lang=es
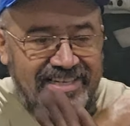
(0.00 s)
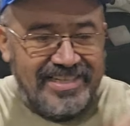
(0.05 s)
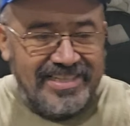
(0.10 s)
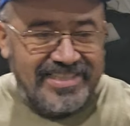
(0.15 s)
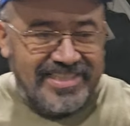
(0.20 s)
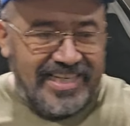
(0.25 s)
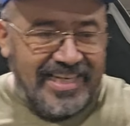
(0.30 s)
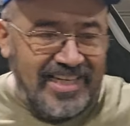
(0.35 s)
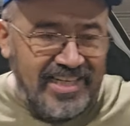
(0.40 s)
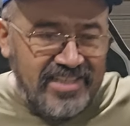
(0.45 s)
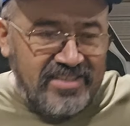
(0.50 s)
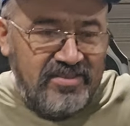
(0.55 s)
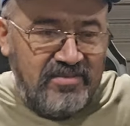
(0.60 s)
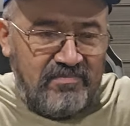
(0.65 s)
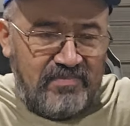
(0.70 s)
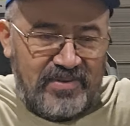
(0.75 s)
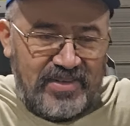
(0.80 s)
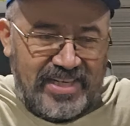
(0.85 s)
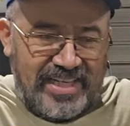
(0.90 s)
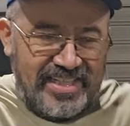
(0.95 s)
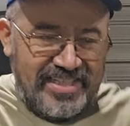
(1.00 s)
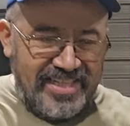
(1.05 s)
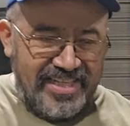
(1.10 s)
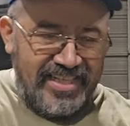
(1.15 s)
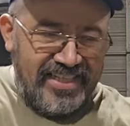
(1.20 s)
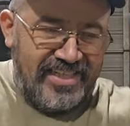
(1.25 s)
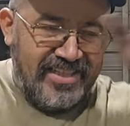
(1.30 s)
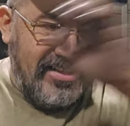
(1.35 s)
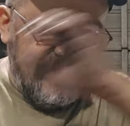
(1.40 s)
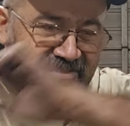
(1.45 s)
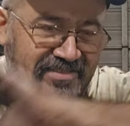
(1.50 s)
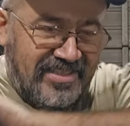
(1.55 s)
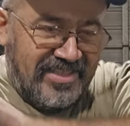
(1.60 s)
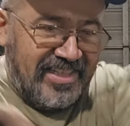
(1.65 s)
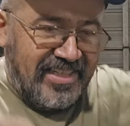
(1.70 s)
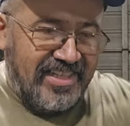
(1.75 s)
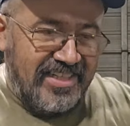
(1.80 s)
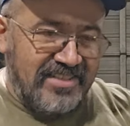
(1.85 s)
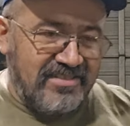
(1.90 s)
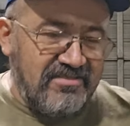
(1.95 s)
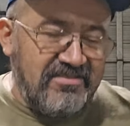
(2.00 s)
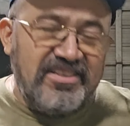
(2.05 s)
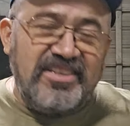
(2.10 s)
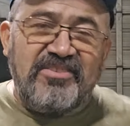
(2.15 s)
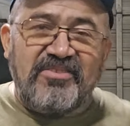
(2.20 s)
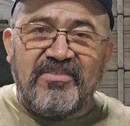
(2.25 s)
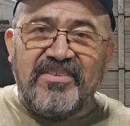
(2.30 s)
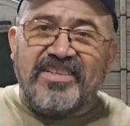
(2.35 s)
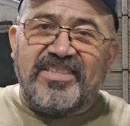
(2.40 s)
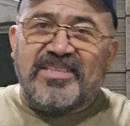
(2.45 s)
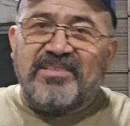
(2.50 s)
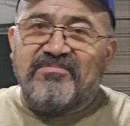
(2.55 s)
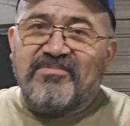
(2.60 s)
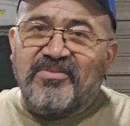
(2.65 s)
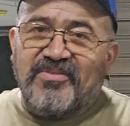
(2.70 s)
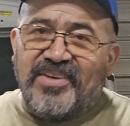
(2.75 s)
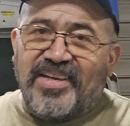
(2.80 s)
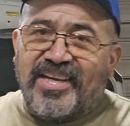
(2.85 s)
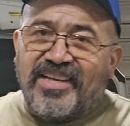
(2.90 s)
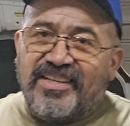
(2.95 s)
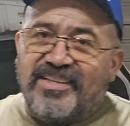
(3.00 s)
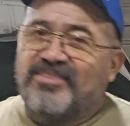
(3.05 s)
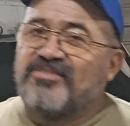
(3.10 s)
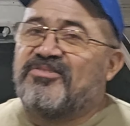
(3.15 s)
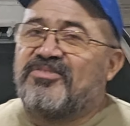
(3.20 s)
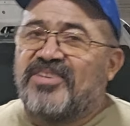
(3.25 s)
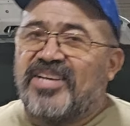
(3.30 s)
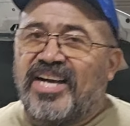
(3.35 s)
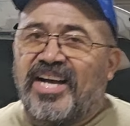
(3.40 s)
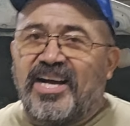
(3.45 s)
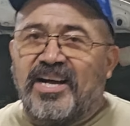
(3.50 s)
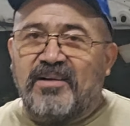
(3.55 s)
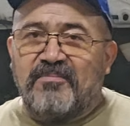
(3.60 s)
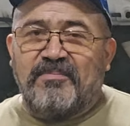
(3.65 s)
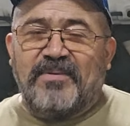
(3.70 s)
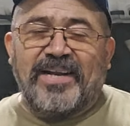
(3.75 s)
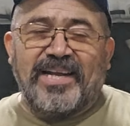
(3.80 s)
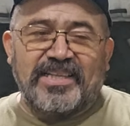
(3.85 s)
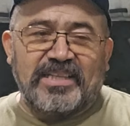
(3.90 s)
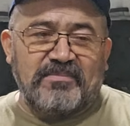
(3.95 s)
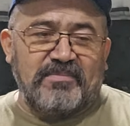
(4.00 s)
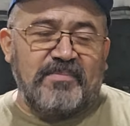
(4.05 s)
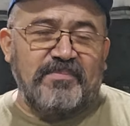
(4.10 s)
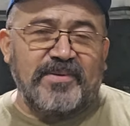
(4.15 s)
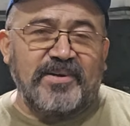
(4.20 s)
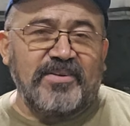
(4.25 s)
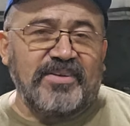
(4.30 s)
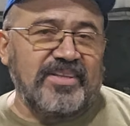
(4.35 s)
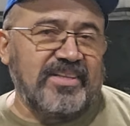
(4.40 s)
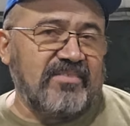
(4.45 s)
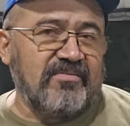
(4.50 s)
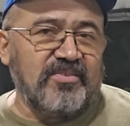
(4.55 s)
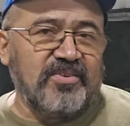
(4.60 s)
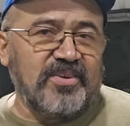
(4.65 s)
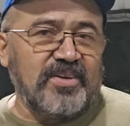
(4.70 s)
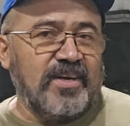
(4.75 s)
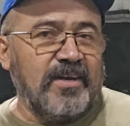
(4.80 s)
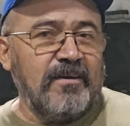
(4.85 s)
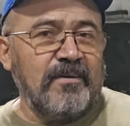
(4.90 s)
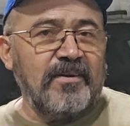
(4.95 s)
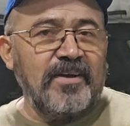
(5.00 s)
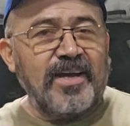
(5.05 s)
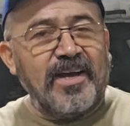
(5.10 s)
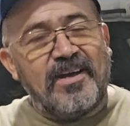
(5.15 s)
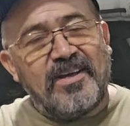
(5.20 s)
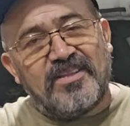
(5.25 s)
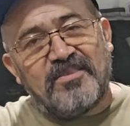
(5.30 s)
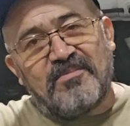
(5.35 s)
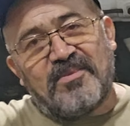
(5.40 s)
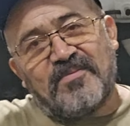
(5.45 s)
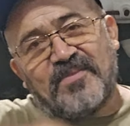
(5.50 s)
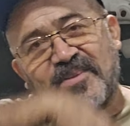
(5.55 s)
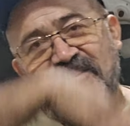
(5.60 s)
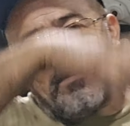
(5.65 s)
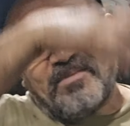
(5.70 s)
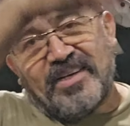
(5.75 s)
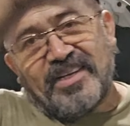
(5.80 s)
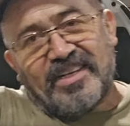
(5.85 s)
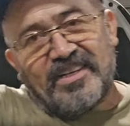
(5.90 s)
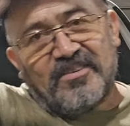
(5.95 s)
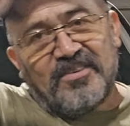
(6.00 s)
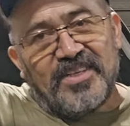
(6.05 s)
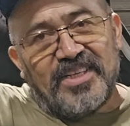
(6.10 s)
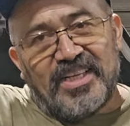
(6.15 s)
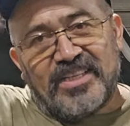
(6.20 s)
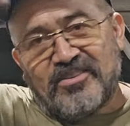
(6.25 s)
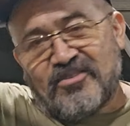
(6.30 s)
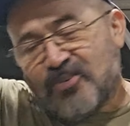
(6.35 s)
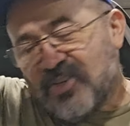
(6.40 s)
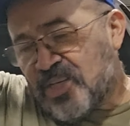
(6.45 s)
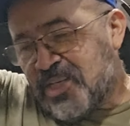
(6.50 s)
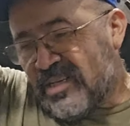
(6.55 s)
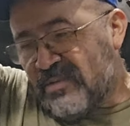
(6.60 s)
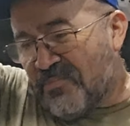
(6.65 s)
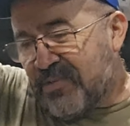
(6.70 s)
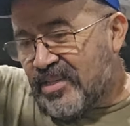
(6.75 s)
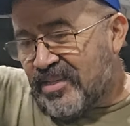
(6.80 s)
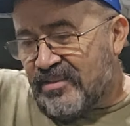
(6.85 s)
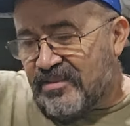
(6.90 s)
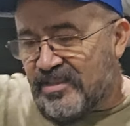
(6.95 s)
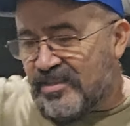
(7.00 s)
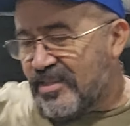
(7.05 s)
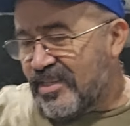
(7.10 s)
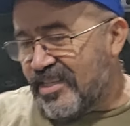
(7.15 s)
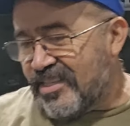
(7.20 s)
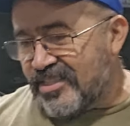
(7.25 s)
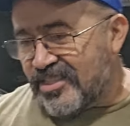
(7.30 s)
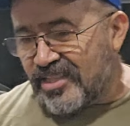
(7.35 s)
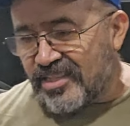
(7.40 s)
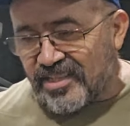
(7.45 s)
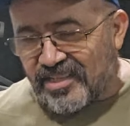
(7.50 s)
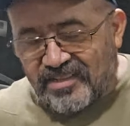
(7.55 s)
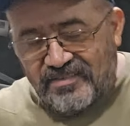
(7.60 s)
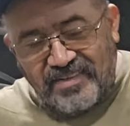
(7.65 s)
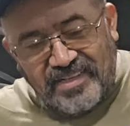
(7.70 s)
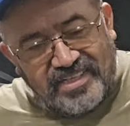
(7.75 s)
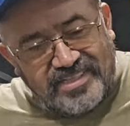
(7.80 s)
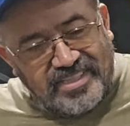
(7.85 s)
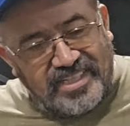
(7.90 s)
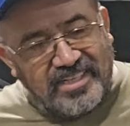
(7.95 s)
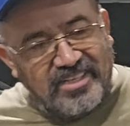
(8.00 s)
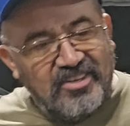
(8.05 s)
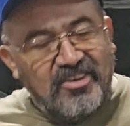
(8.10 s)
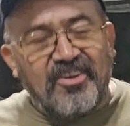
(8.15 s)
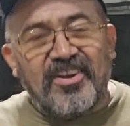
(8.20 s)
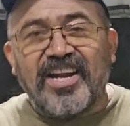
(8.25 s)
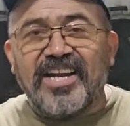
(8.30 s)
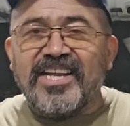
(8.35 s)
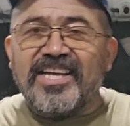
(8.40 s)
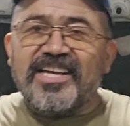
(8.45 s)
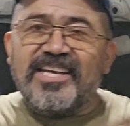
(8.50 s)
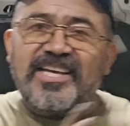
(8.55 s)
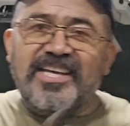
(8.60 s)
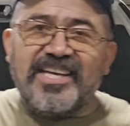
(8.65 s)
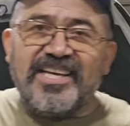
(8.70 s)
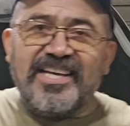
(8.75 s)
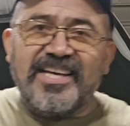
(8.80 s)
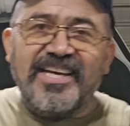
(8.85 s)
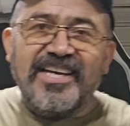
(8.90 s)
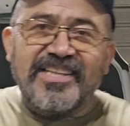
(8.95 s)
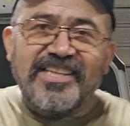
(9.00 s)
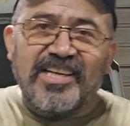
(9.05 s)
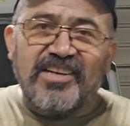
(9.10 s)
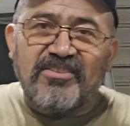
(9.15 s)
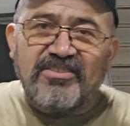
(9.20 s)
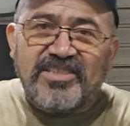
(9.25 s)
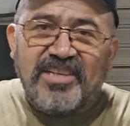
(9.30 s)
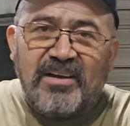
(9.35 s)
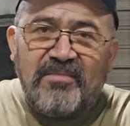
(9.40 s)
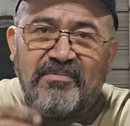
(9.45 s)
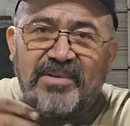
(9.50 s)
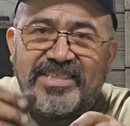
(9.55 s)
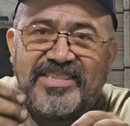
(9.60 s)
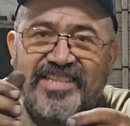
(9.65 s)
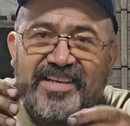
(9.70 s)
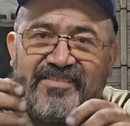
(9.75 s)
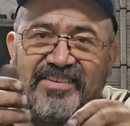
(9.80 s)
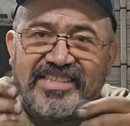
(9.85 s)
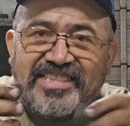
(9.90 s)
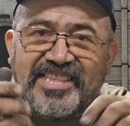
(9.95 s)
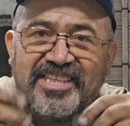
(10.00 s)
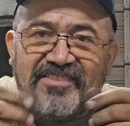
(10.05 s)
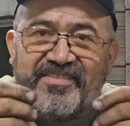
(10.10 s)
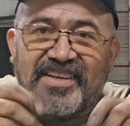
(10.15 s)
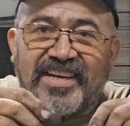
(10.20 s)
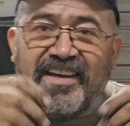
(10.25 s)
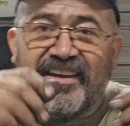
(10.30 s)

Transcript: se hizo porque se hizo, se hizo y todavía se movía y le ah, espérate papá, ahorita voy. Ah, no me fui nomás a recoger la troca, ya me eché de reversa y órale. Y tío Chamba estaba así